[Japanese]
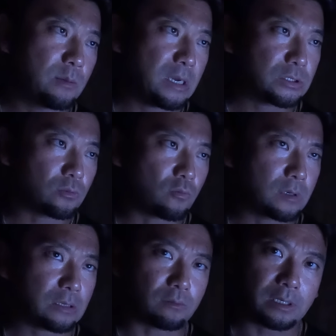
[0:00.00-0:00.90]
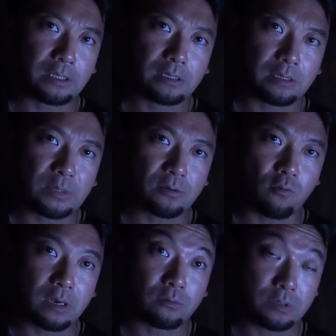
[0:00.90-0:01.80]
まあちょっとこの後ね、また
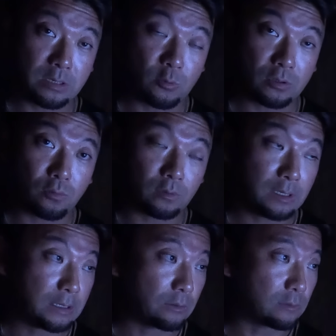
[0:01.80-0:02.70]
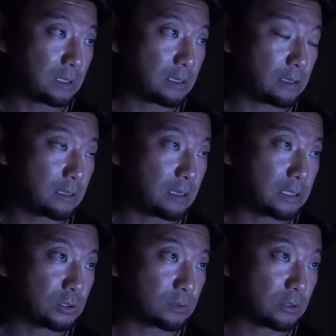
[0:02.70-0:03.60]
他の国にも行く予定なので、えー、
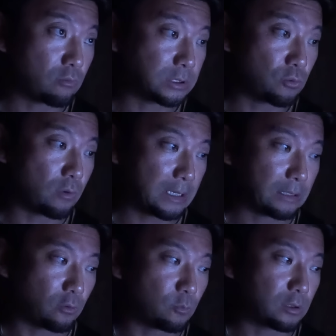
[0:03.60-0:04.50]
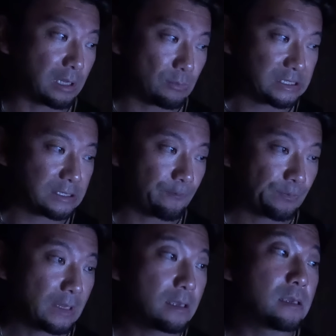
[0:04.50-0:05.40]
一度帰国しようかなと思ってます。
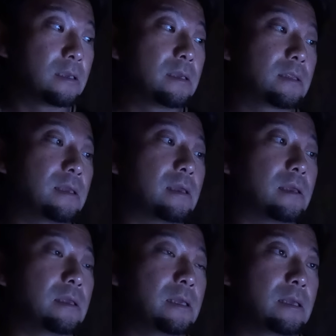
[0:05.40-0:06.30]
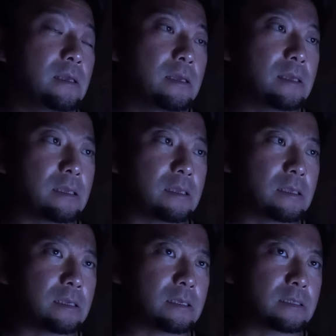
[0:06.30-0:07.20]
で、
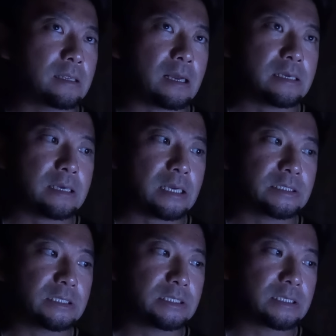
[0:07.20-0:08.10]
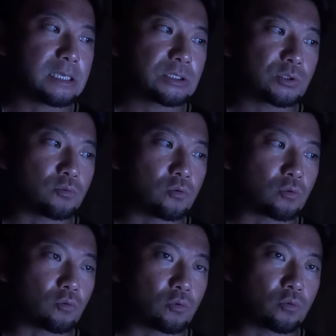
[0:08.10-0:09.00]
えー、第8師団長
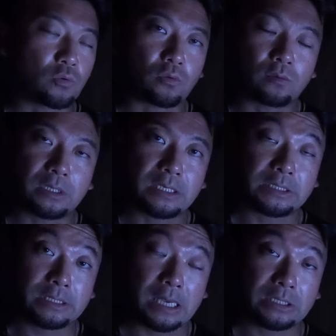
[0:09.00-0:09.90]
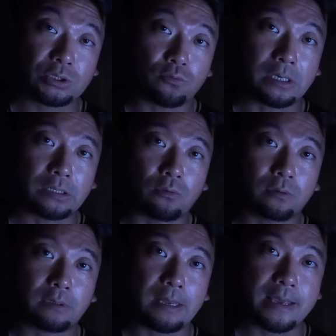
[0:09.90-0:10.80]
ということで、師団が
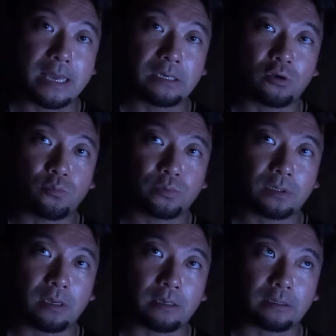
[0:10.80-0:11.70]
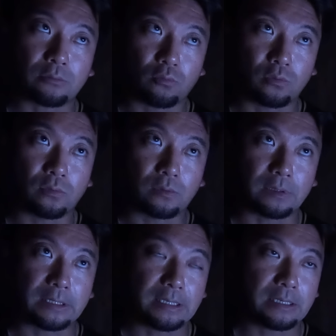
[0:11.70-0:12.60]
乗ったヘリコプターというこ
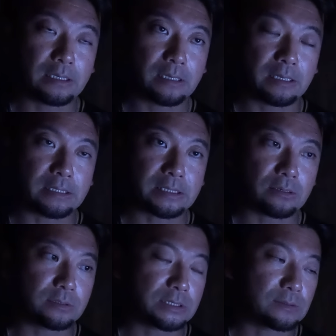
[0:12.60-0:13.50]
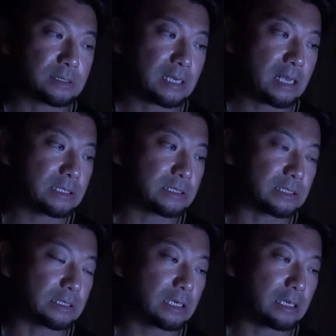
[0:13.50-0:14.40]
とでね、えー、昨日の3
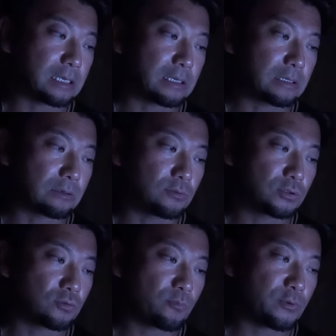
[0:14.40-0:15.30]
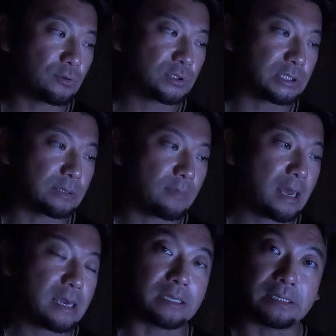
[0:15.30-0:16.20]
時、えー、56分、4時
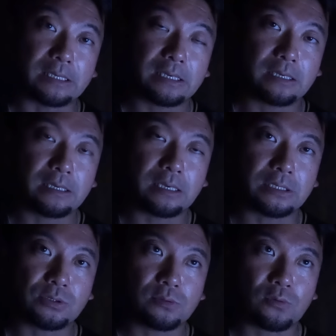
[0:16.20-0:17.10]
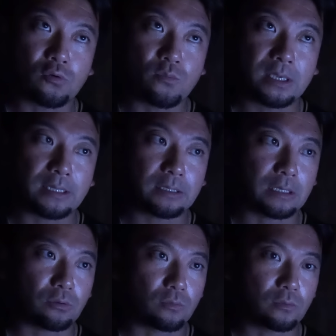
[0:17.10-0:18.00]
前にね、えー、消息不明になっ
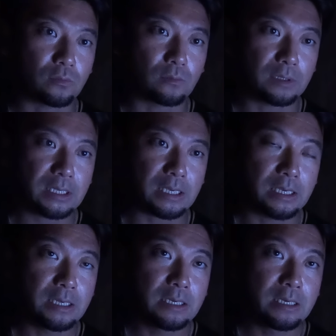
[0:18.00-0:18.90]
たということで、